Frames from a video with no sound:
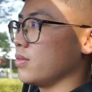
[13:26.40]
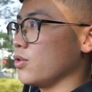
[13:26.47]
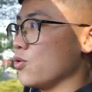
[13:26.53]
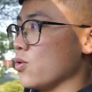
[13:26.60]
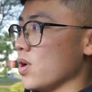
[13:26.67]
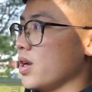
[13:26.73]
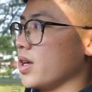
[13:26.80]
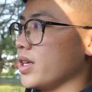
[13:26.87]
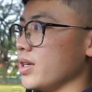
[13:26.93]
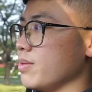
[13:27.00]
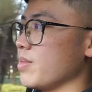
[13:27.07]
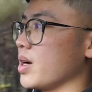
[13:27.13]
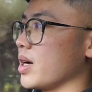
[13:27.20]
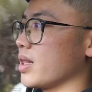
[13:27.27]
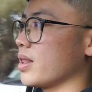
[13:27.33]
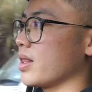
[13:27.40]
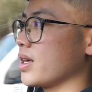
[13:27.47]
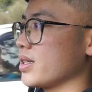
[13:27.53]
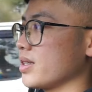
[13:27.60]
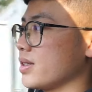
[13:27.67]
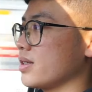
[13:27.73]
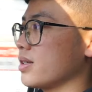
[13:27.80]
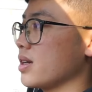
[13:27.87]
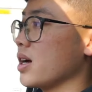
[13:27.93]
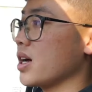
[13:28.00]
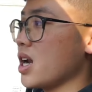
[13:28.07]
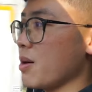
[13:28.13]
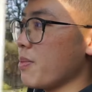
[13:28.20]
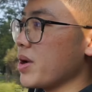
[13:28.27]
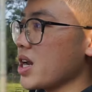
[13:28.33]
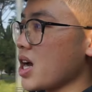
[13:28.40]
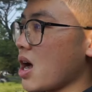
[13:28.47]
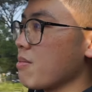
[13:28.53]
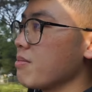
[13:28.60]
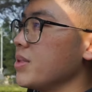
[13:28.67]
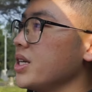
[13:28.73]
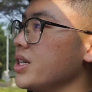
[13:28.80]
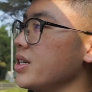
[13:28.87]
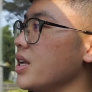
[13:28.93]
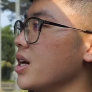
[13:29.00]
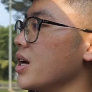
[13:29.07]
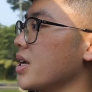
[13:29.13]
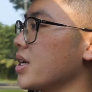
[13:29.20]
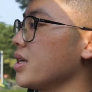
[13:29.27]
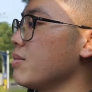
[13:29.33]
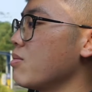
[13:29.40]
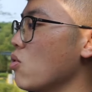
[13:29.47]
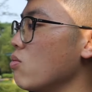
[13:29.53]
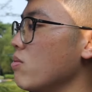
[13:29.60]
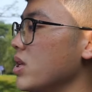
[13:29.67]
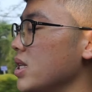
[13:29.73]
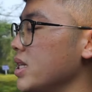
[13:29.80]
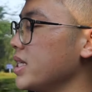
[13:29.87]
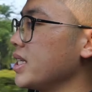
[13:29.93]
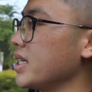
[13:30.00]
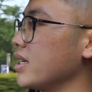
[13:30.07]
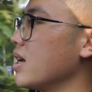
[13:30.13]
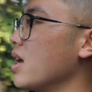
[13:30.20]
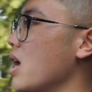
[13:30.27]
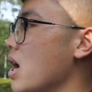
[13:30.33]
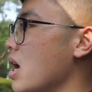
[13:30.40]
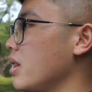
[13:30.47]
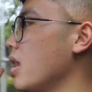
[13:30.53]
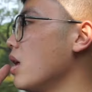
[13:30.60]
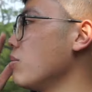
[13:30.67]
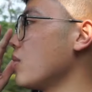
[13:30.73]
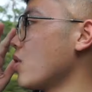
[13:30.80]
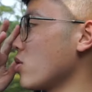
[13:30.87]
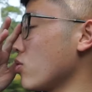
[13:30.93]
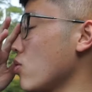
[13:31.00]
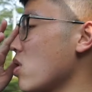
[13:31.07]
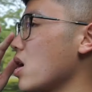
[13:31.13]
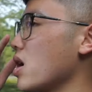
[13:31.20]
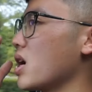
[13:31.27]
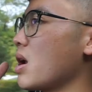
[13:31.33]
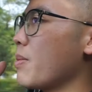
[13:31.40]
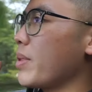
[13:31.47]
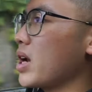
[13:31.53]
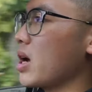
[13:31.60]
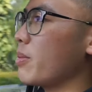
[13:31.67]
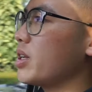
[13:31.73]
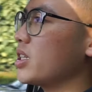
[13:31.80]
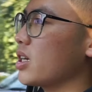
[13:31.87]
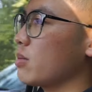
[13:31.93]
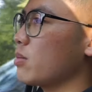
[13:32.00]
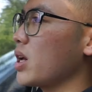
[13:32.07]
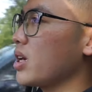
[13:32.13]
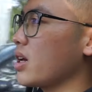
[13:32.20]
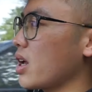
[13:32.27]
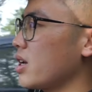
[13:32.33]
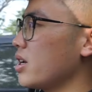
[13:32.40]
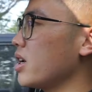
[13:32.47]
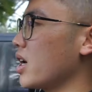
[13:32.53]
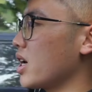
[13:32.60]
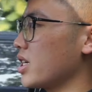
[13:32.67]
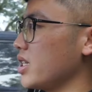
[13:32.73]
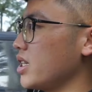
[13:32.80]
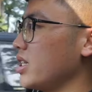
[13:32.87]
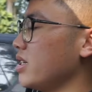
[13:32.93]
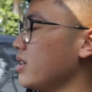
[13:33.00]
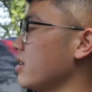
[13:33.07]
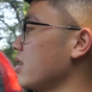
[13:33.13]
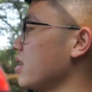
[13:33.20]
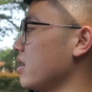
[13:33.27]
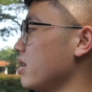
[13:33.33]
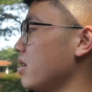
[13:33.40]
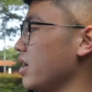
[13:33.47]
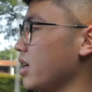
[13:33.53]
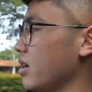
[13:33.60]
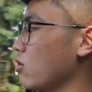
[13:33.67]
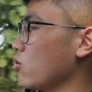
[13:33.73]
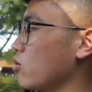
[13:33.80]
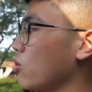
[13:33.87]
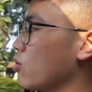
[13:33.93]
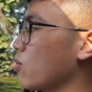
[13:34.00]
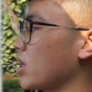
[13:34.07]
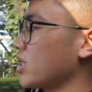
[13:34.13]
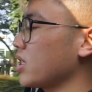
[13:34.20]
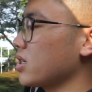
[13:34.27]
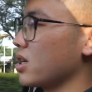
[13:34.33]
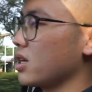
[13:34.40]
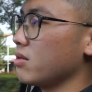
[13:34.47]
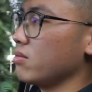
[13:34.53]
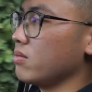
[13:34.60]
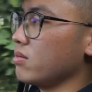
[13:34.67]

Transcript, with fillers: gue lagi mengetes kekedapan kabin dari mobil ini dan menurut gue kekedapan kabin sangat baik kalian dengar aja nih ini kayak gue tutup kaca sekarang